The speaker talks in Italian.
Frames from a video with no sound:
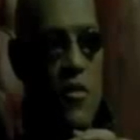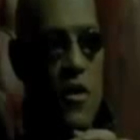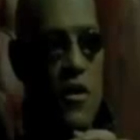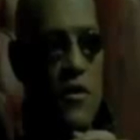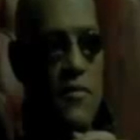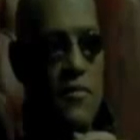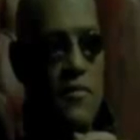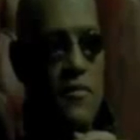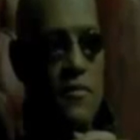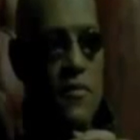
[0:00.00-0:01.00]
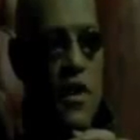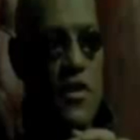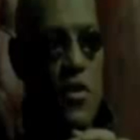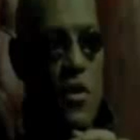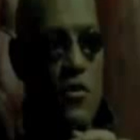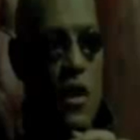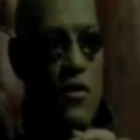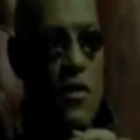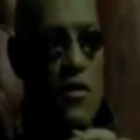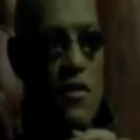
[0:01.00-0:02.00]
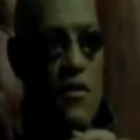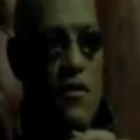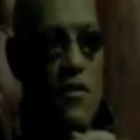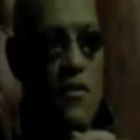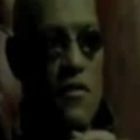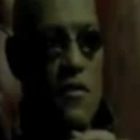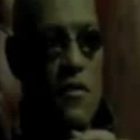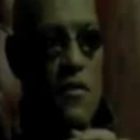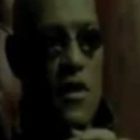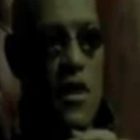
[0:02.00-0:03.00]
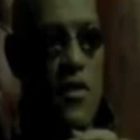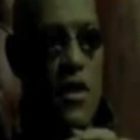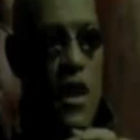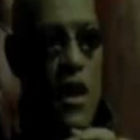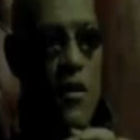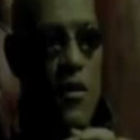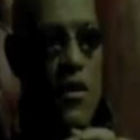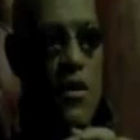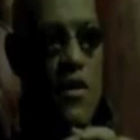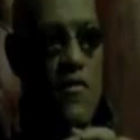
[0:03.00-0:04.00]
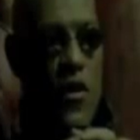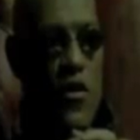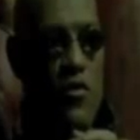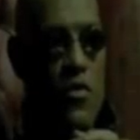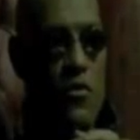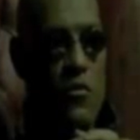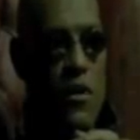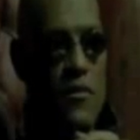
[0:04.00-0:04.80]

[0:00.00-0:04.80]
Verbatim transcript: è ovunque, è intorno a noi, anche adesso nella stanza in